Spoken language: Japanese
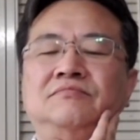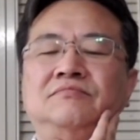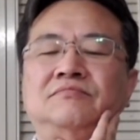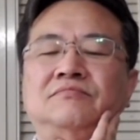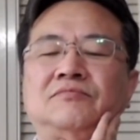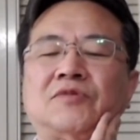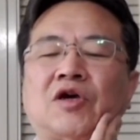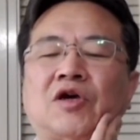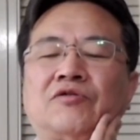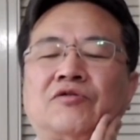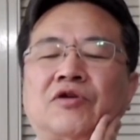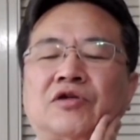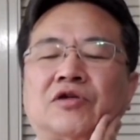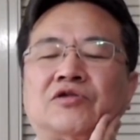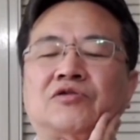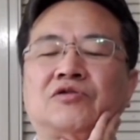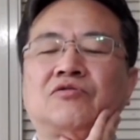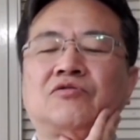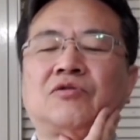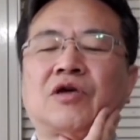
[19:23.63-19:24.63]
だよねそ
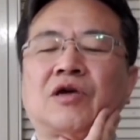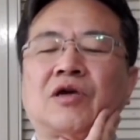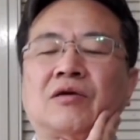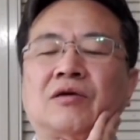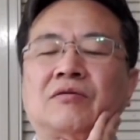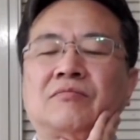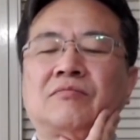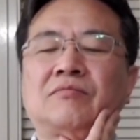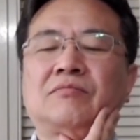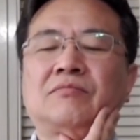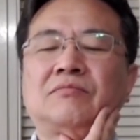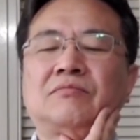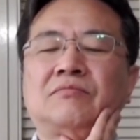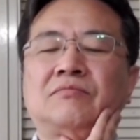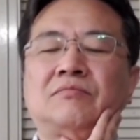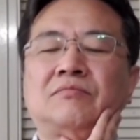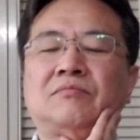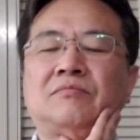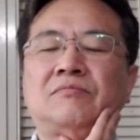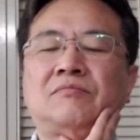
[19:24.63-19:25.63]
うだよねおそ
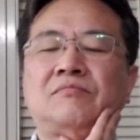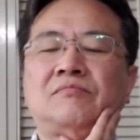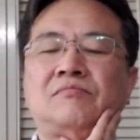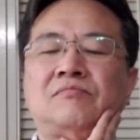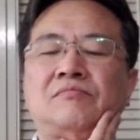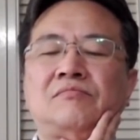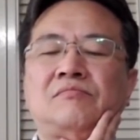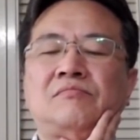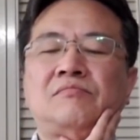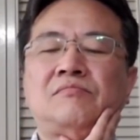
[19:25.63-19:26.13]
らく、